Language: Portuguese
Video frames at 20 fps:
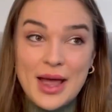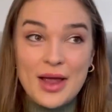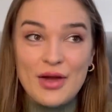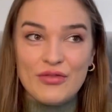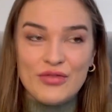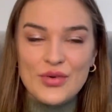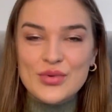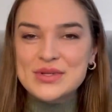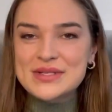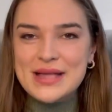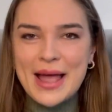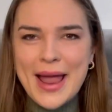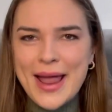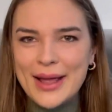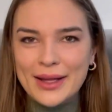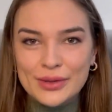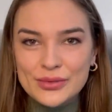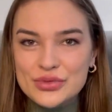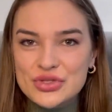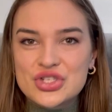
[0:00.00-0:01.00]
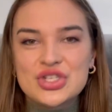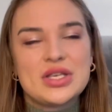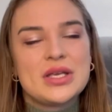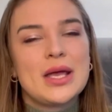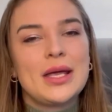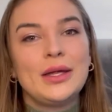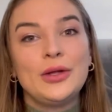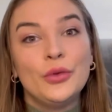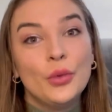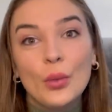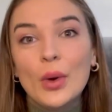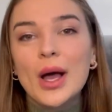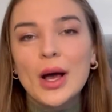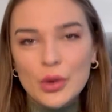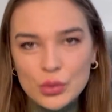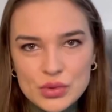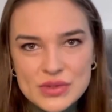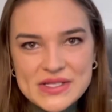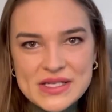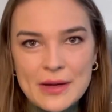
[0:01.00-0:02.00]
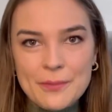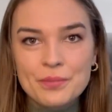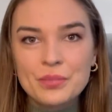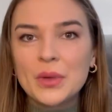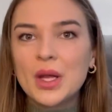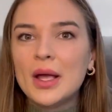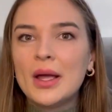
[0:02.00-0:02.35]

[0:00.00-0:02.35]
ah, eu vou usar ela um dia e nunca usa?